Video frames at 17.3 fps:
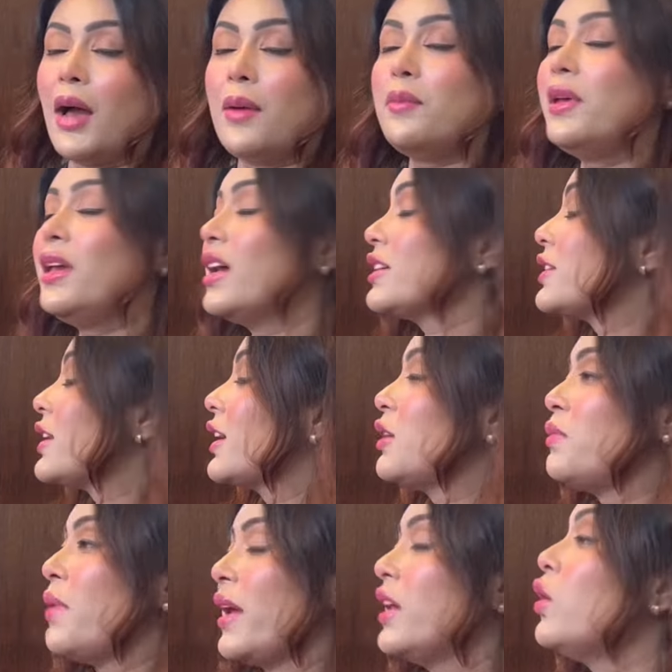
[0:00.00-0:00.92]
আমি আর
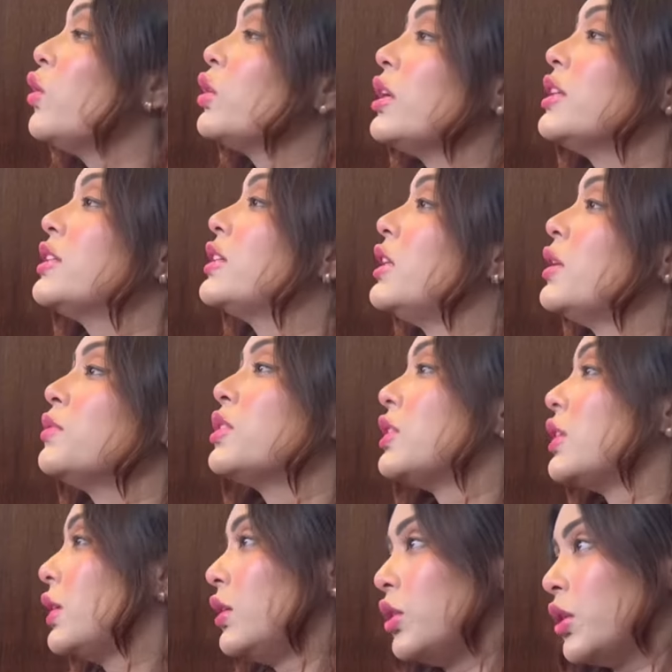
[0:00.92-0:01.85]
সাকিব একই হোটেলে ছিলাম
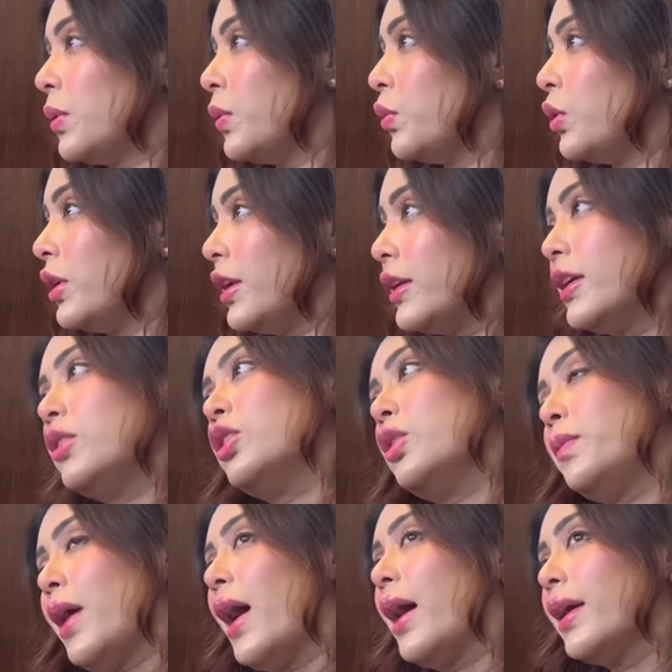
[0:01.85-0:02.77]
সেটা কিন্তু আমি বলিনি এটা কিন্তু
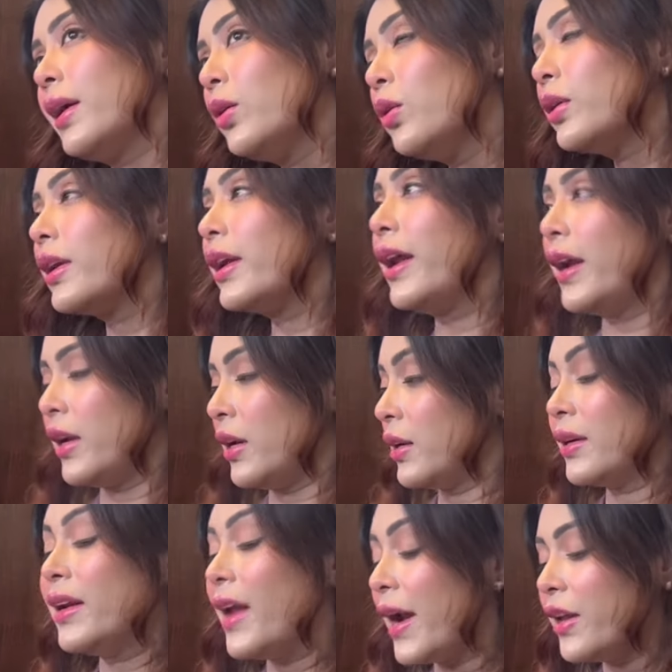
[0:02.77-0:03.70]
আমি আগেও
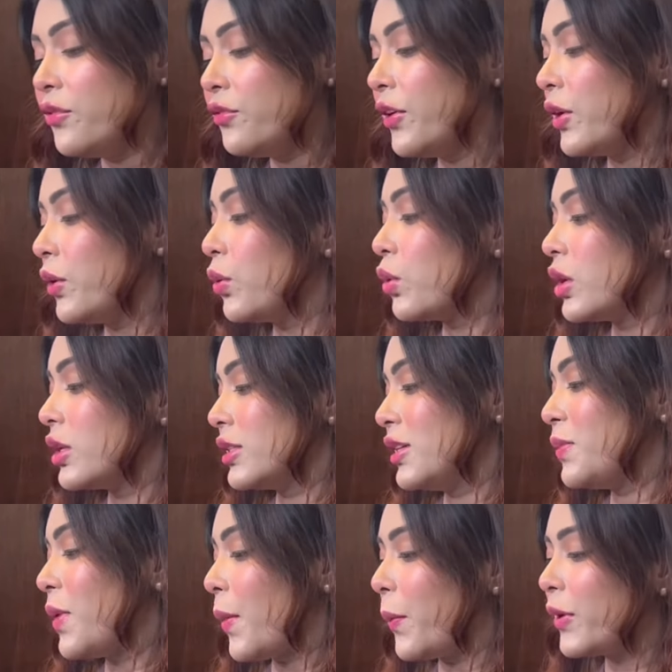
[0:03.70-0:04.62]
ক্ল্যারিফাই করেছি
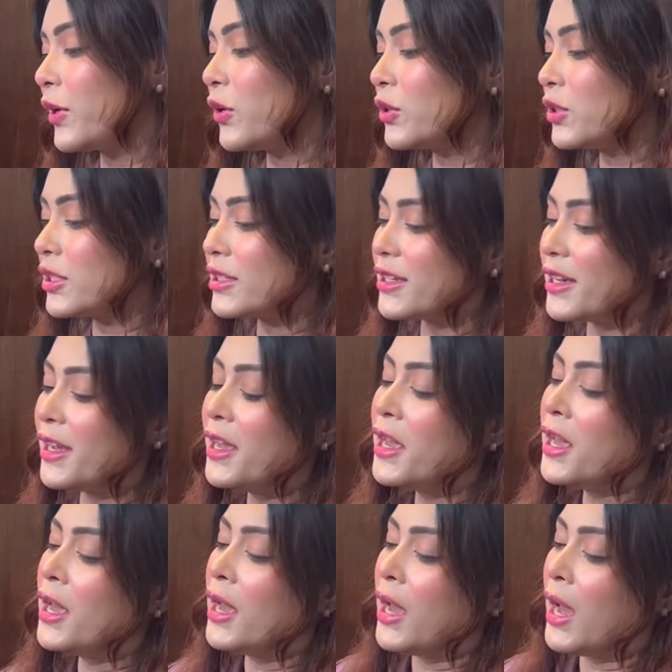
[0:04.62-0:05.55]
ব্যাপারটা হচ্ছে যে
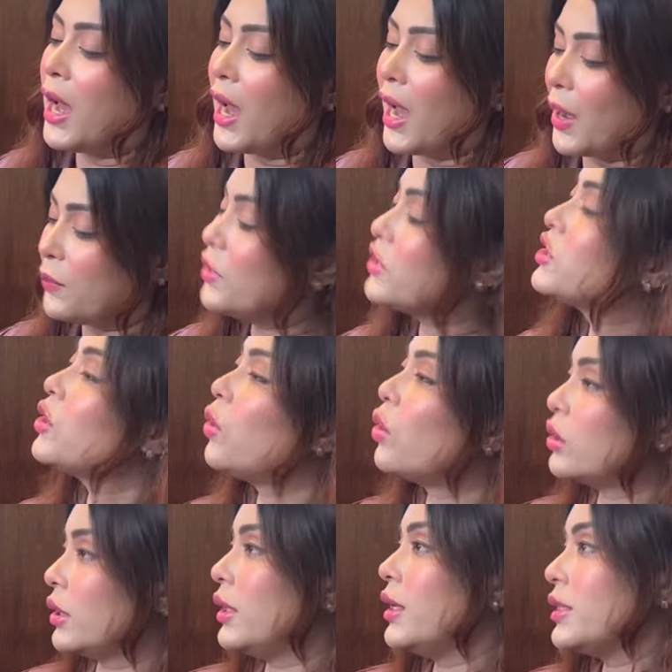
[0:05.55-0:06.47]
আমি যে
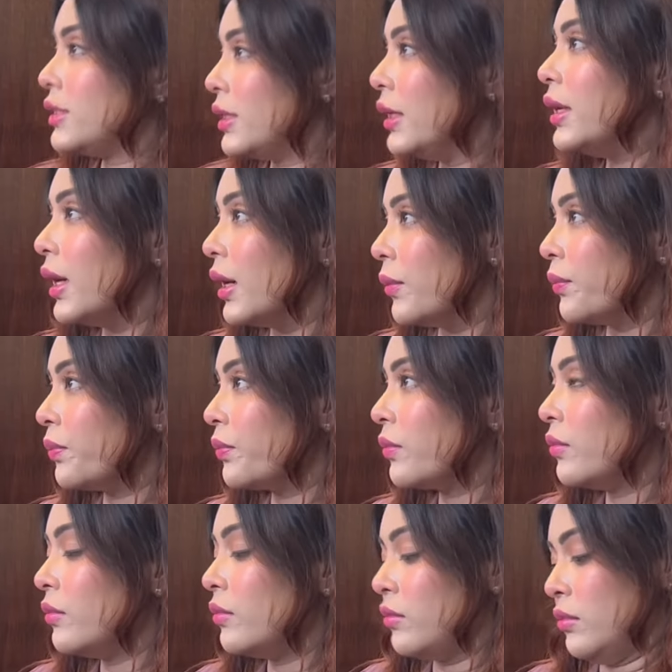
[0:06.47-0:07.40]
হোটেলে ছিলাম
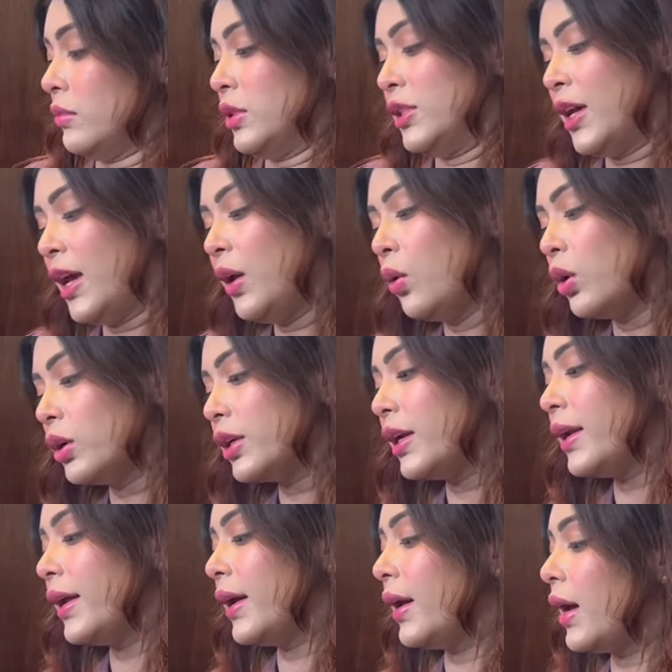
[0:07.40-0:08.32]
সেই
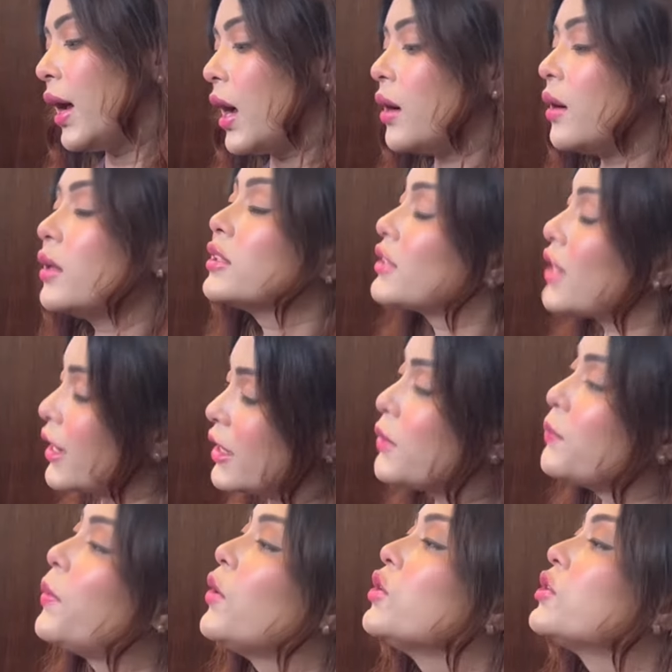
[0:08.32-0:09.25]
হোটেলে
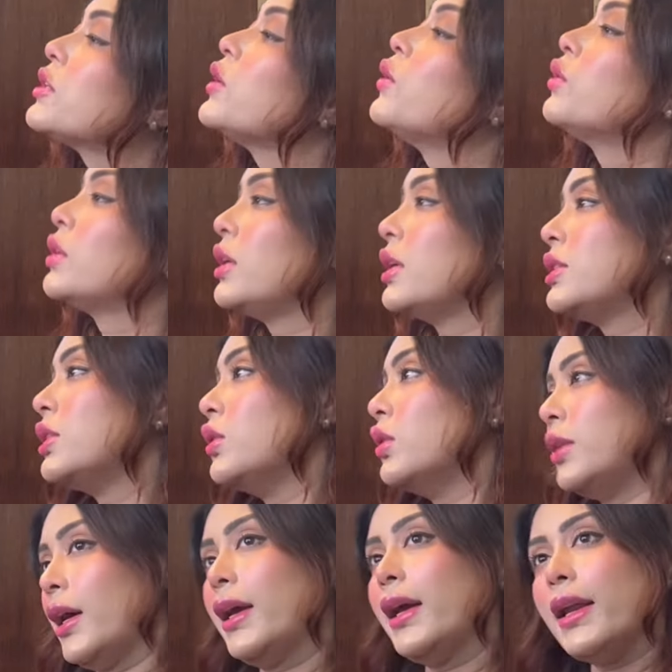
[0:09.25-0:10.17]
সাকিব ভাইও সেই হোটেলে ছিল
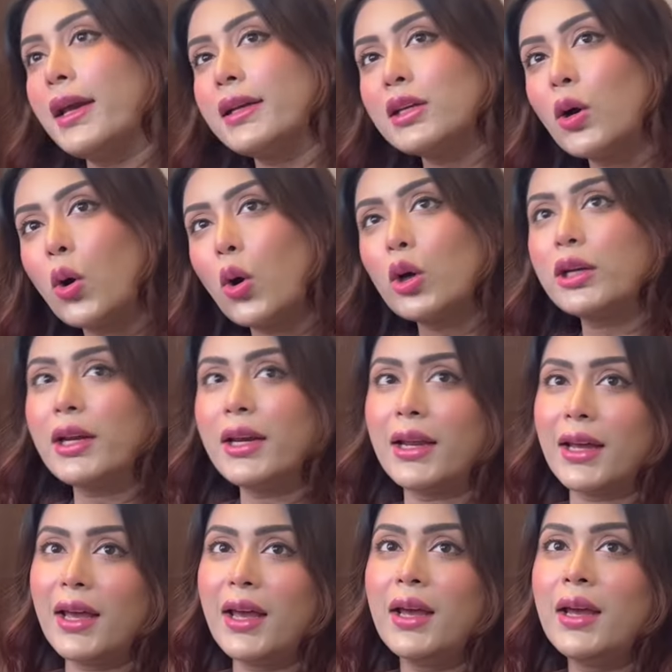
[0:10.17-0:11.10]
দেখেন একটা
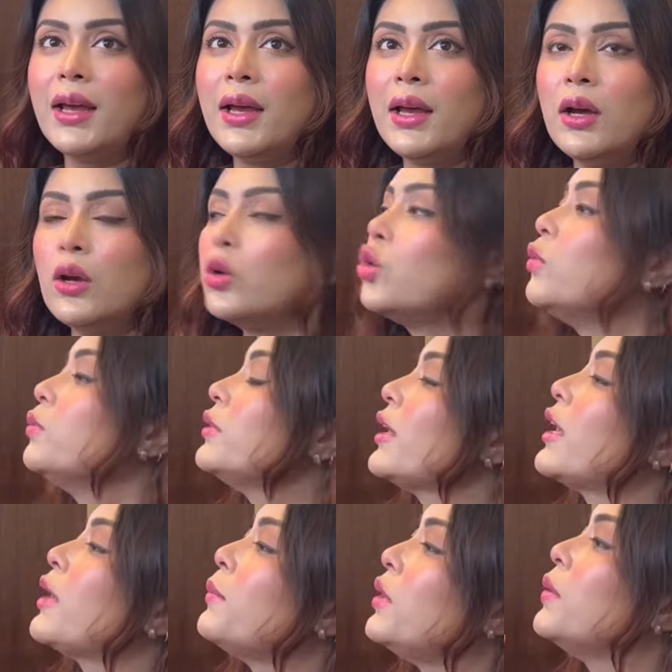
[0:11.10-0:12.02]
হোটেলে রুম
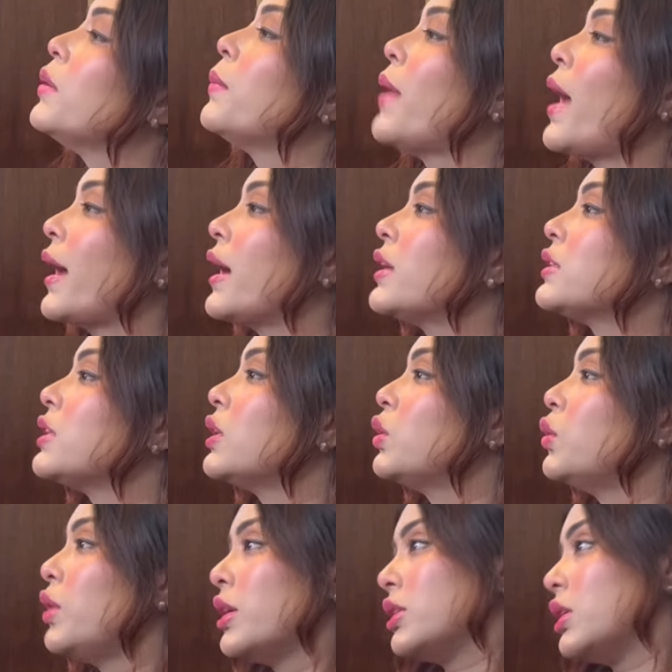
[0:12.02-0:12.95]
থেকে মিনিমাম এক হাজার
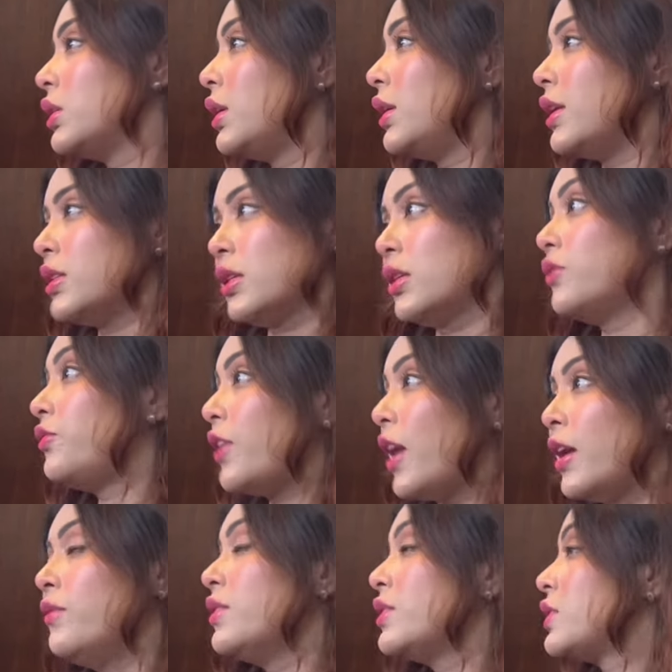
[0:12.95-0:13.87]
দুই হাজার তিন হাজার একটা
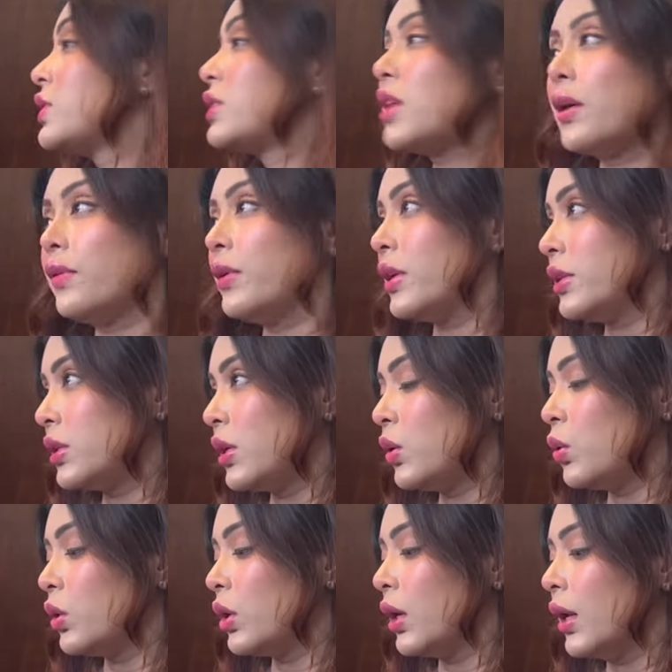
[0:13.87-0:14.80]
ফাইভ স্টার সেভেন স্টার
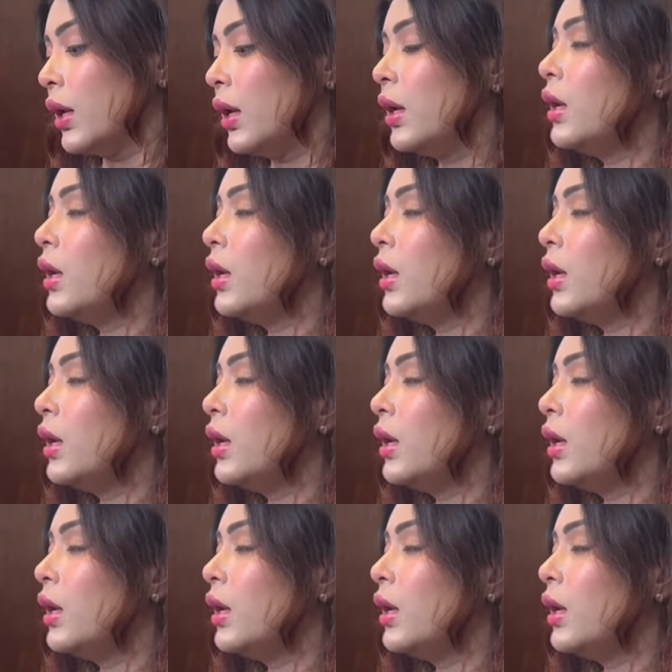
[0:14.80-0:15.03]
হোটেলে